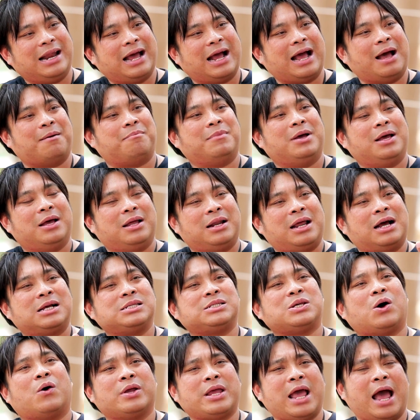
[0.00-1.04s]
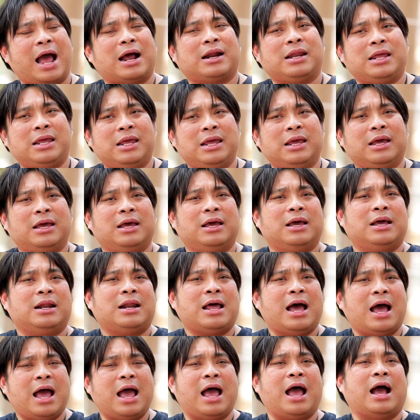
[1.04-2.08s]
นะครับทั้งสองอย่างนี้
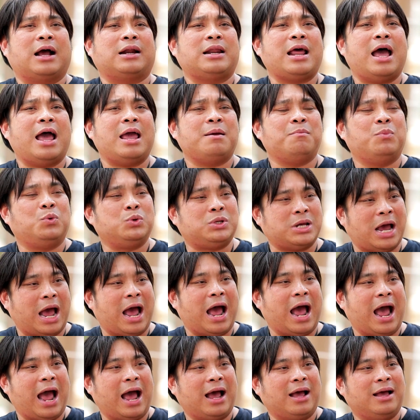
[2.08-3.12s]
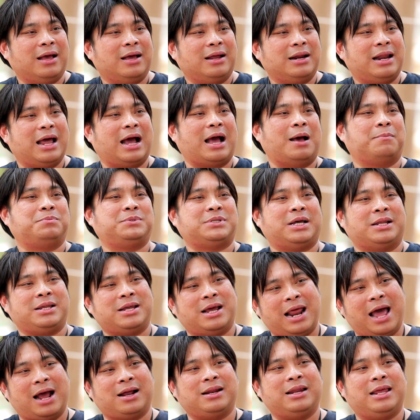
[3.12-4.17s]
ถ้าหากได้บูชานะครับสั
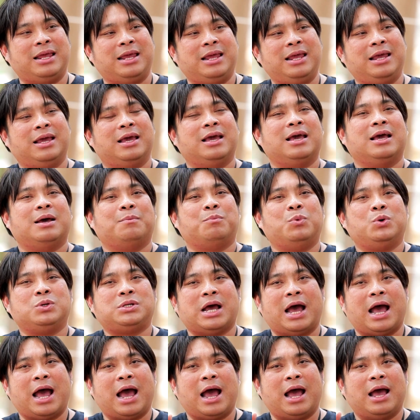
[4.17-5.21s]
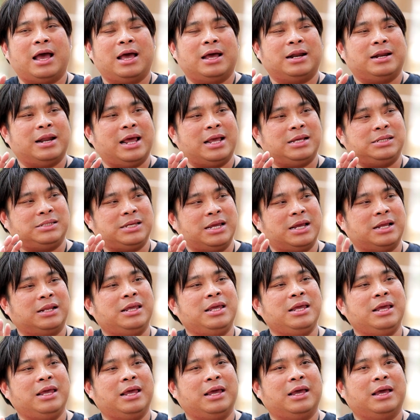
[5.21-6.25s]
ญลักษณ์นี้บูชาในสิ่ง
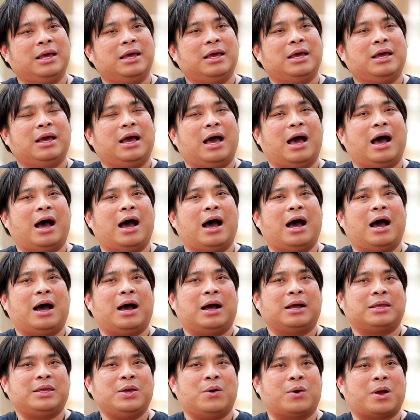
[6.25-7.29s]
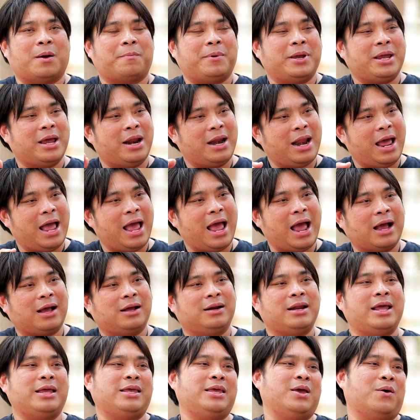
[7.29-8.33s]
ที่เกี่ยวกับพญานาค
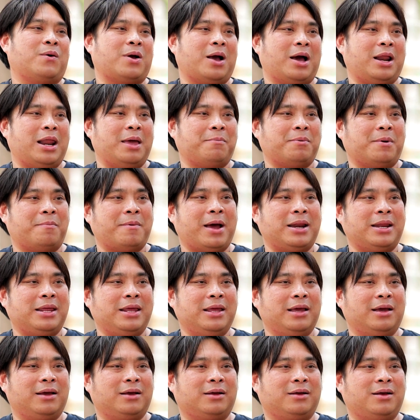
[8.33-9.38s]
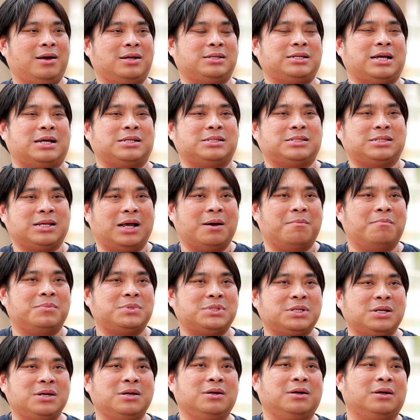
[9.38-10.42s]
ได้เกี่ยวกับอะไรประมาณนี้ก็จะเสริม
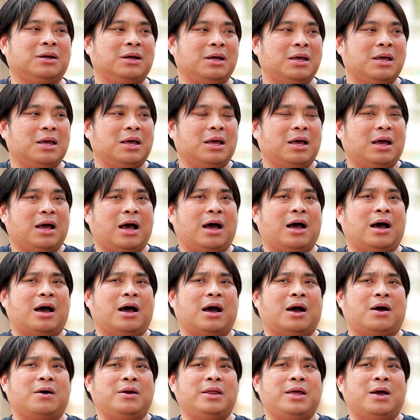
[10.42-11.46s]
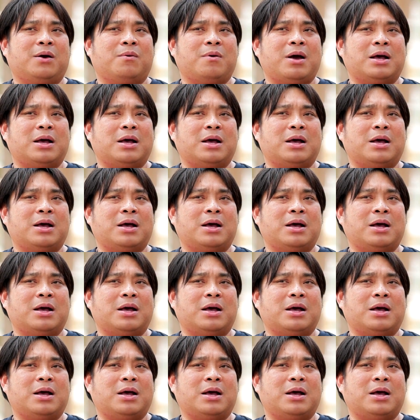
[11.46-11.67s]
ซึ่งเขาเรีย